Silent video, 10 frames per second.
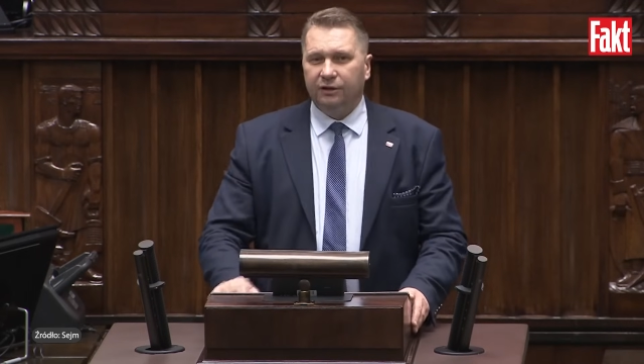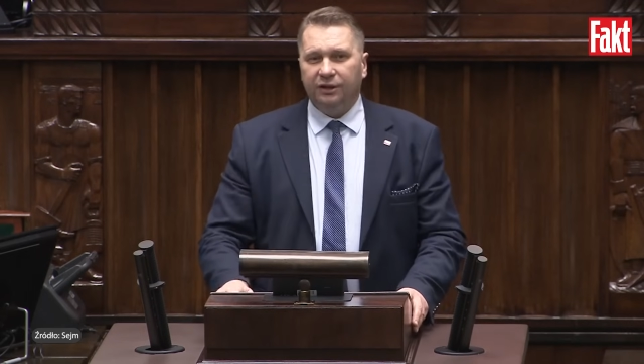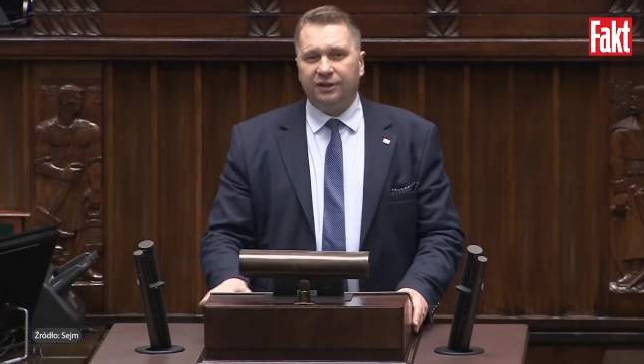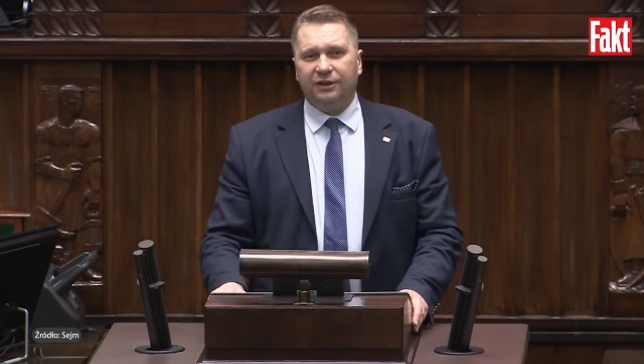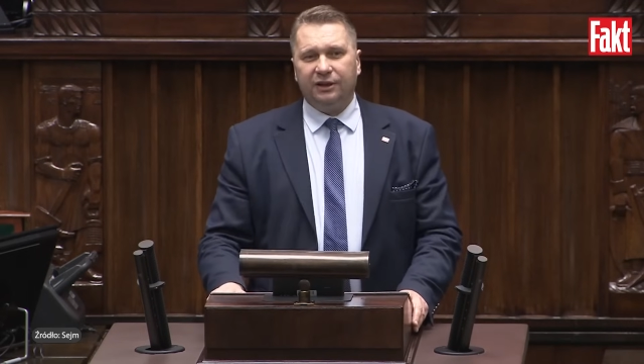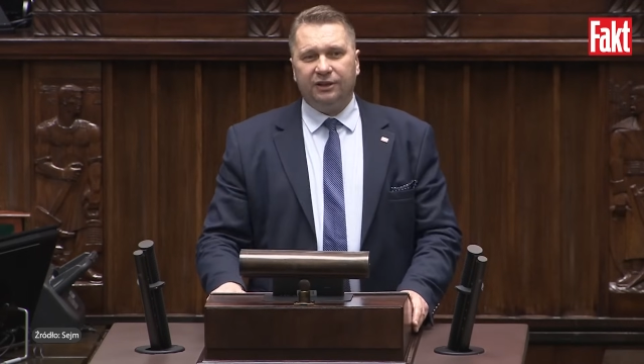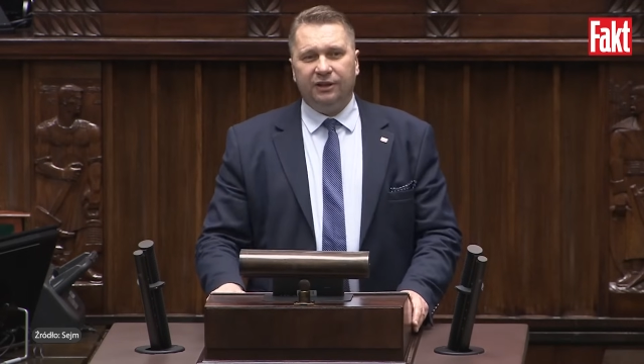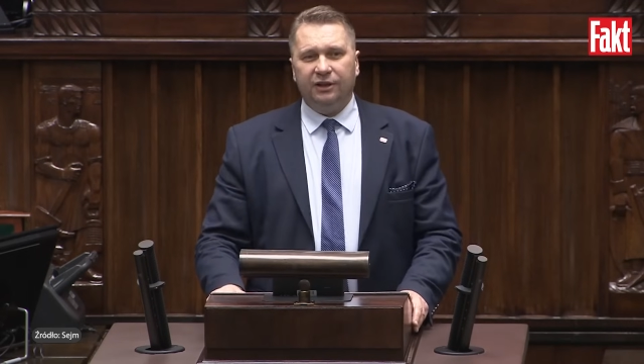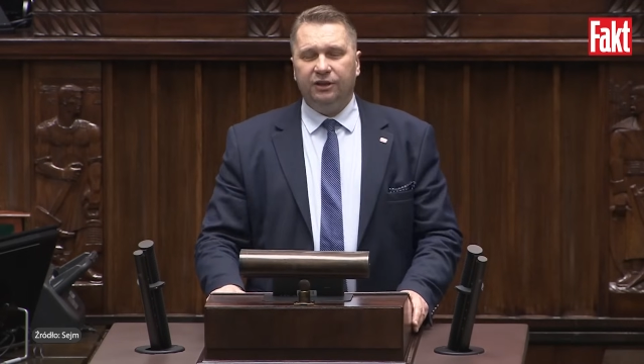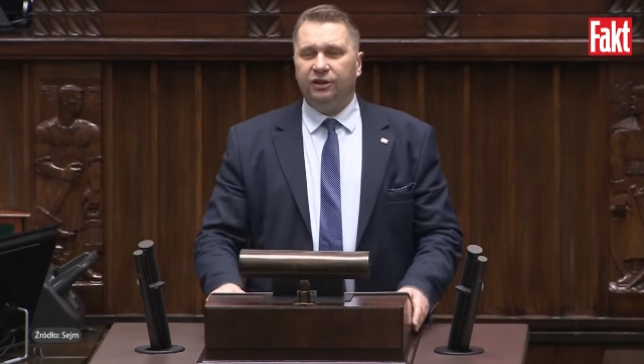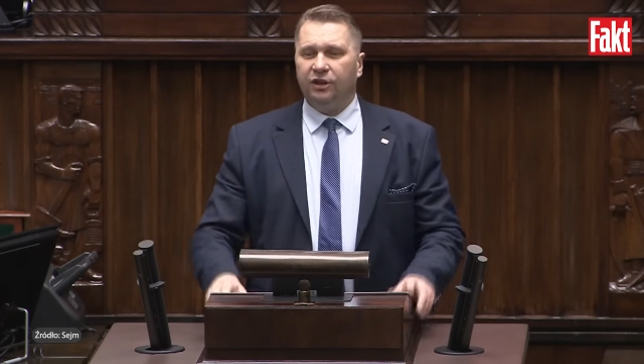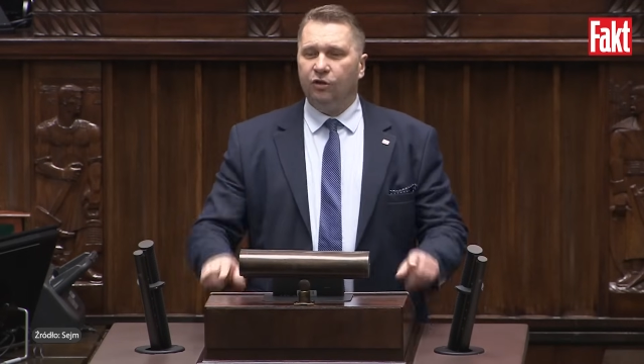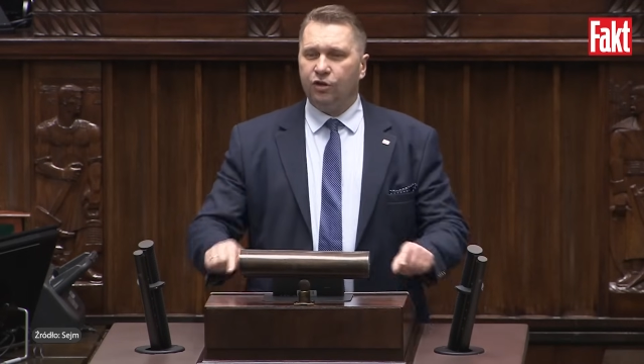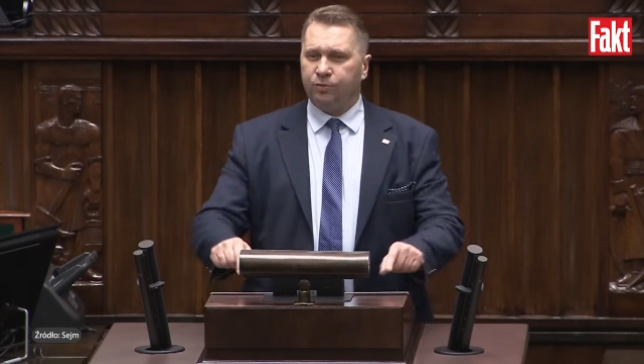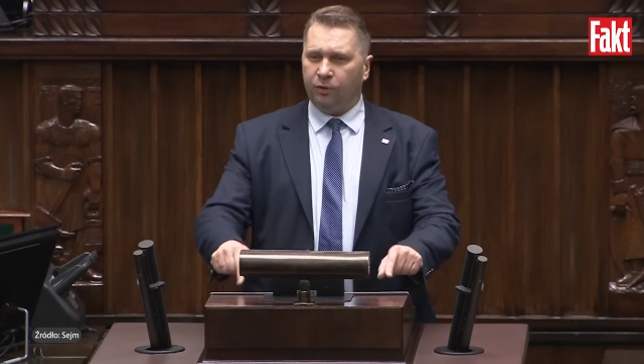Niestety nie
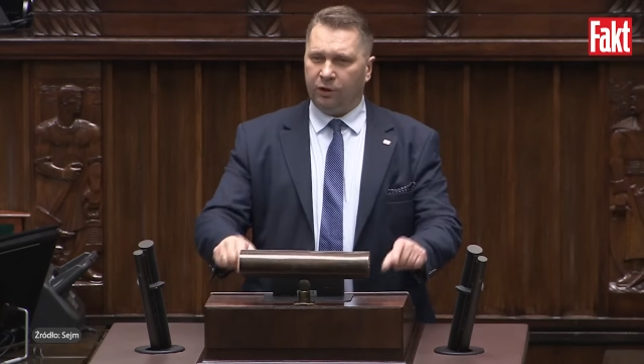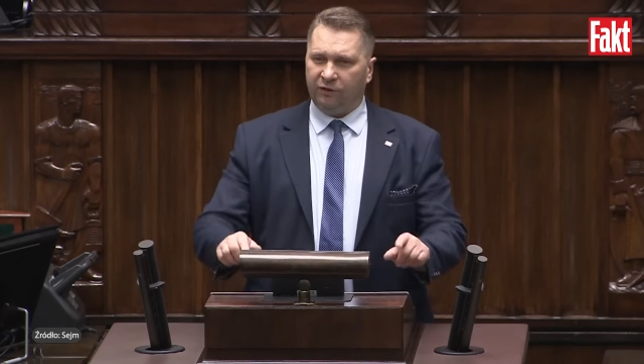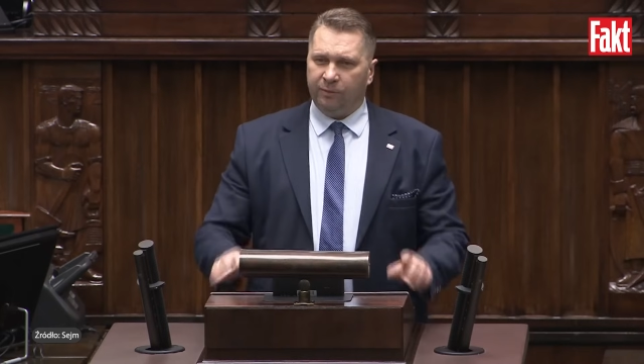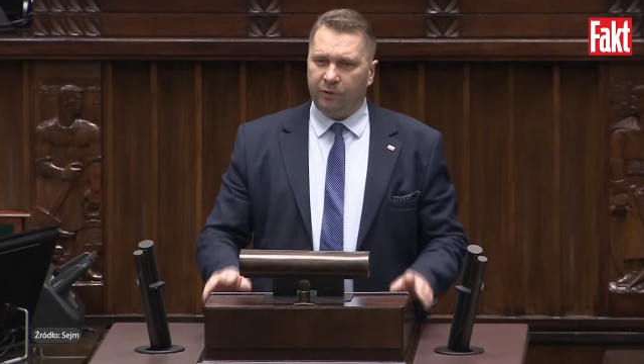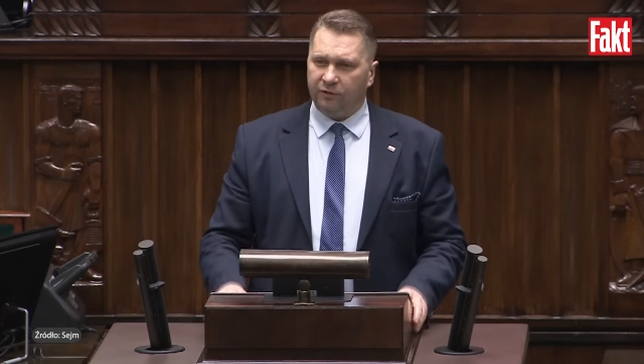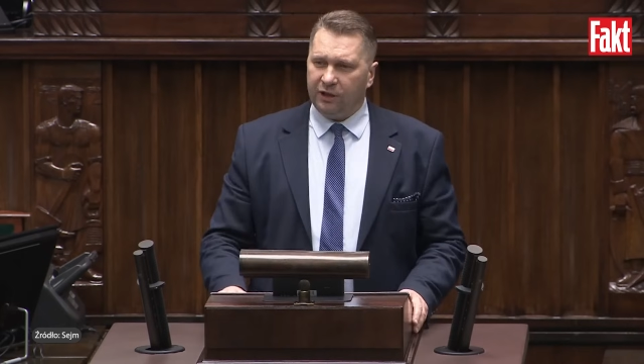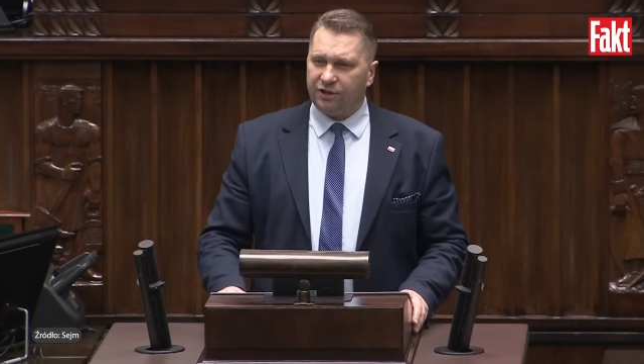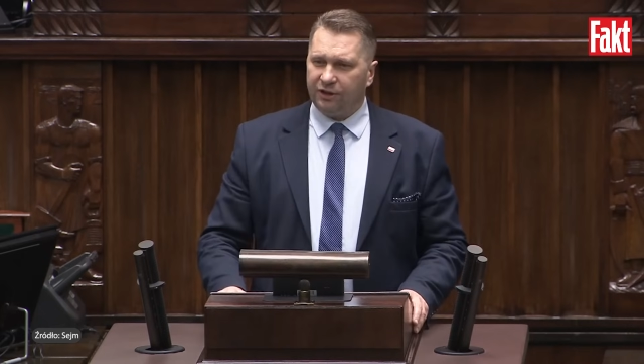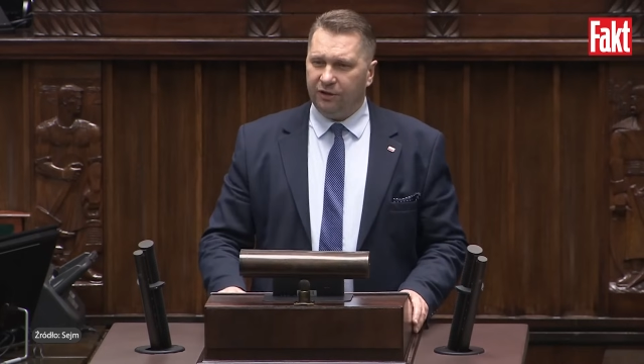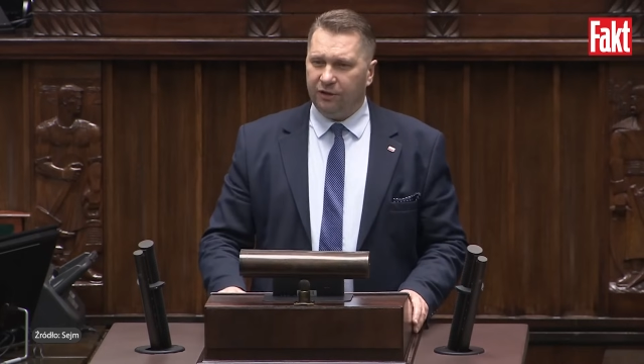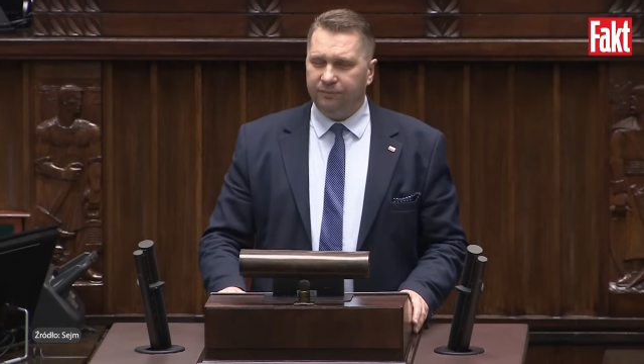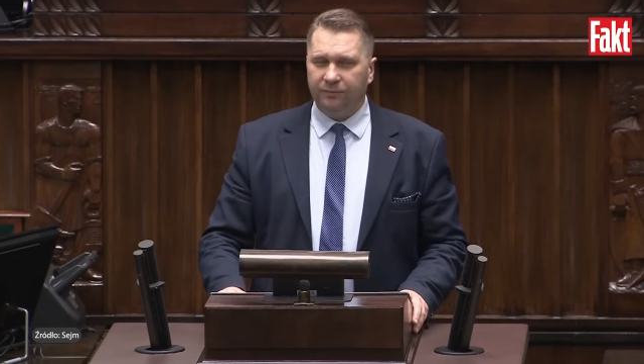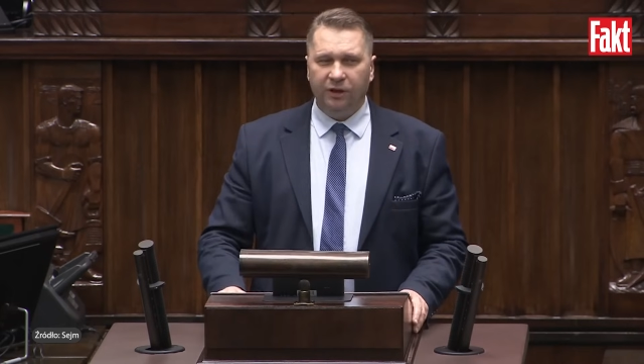doszło do tych wyborów. Dlaczego?